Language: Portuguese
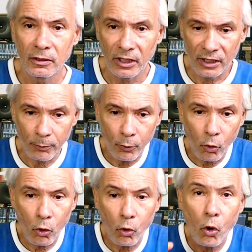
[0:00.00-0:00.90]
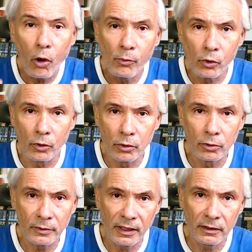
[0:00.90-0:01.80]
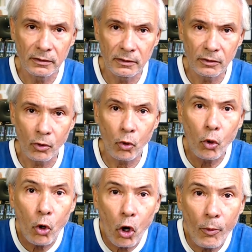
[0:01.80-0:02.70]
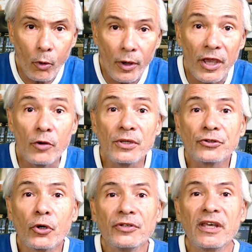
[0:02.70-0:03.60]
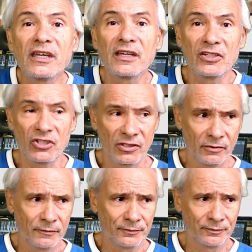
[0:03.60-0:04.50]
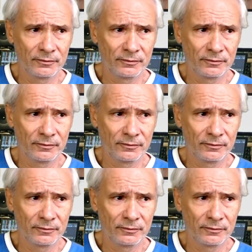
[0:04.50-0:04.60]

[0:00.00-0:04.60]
É, co como, né? Como eu me tornei cristão?